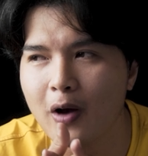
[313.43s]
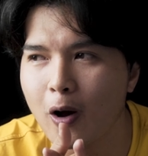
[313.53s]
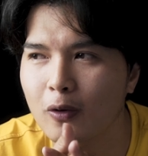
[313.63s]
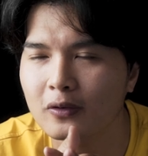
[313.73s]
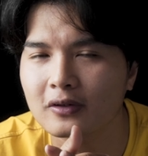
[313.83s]

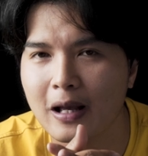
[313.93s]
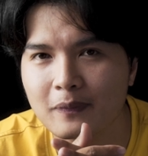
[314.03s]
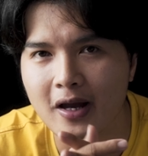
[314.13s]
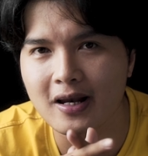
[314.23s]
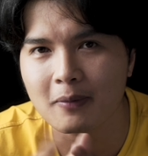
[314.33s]
họ cảm
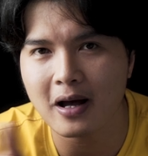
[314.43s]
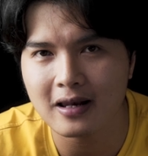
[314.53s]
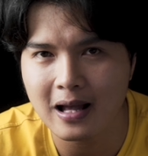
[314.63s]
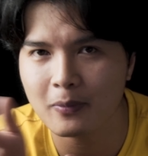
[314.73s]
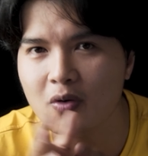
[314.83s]
thấy là bạn
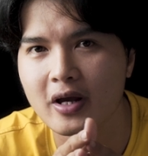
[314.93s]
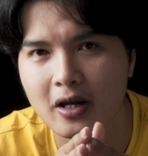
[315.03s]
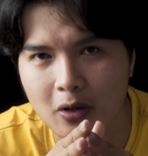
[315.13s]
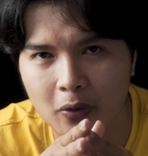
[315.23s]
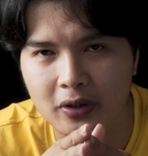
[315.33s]
làm ok
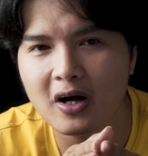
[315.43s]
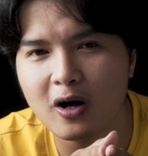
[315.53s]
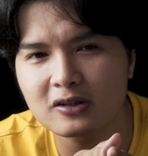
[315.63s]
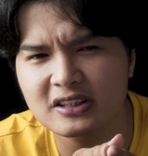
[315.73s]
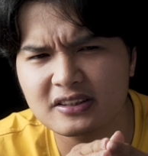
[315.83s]
rồi và
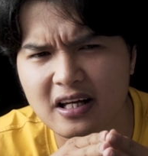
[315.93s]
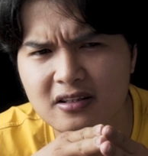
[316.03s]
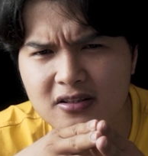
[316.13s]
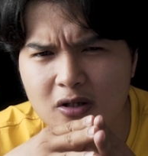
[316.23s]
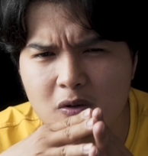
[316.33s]
họ sẽ trả lương